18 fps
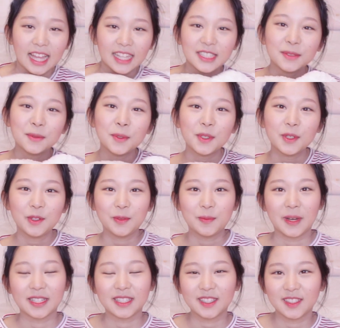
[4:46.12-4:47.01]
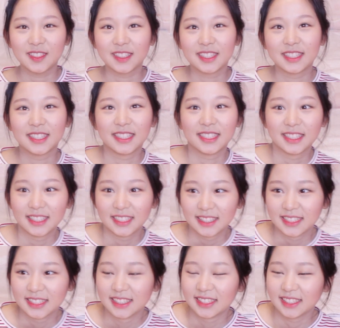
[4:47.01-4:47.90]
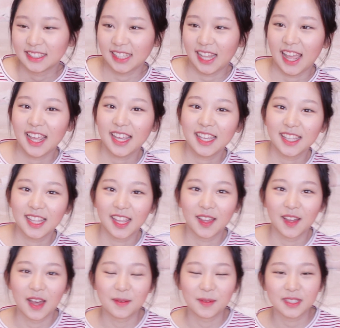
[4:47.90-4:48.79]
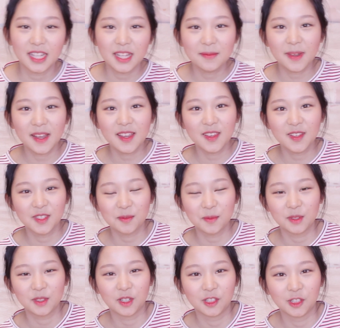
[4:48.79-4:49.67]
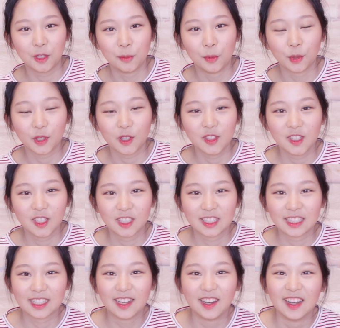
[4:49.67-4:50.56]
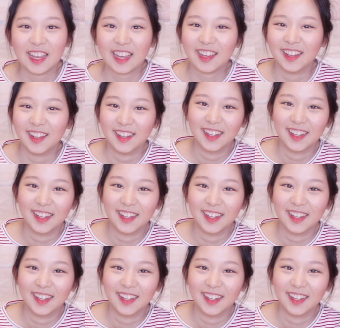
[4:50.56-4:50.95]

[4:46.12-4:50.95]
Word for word: 다시 보기로 봐서 다행이네요. 아마 생방이었으면 전 더 못 견뎠을 거예요.